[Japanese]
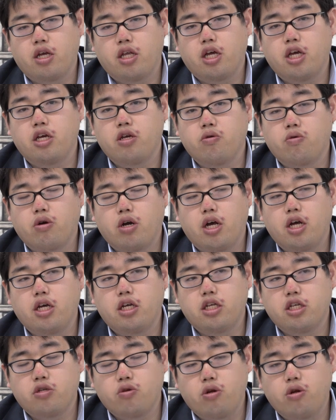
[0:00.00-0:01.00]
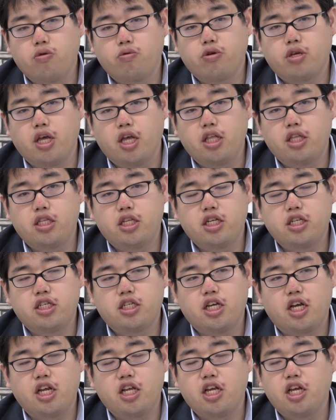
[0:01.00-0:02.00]
内容を書いて、それを減点
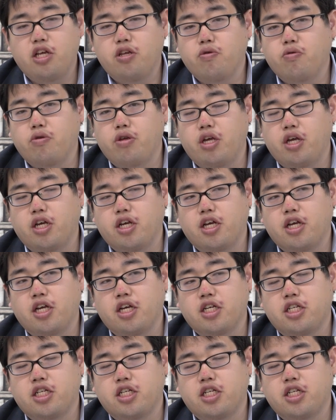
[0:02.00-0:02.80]
されないように、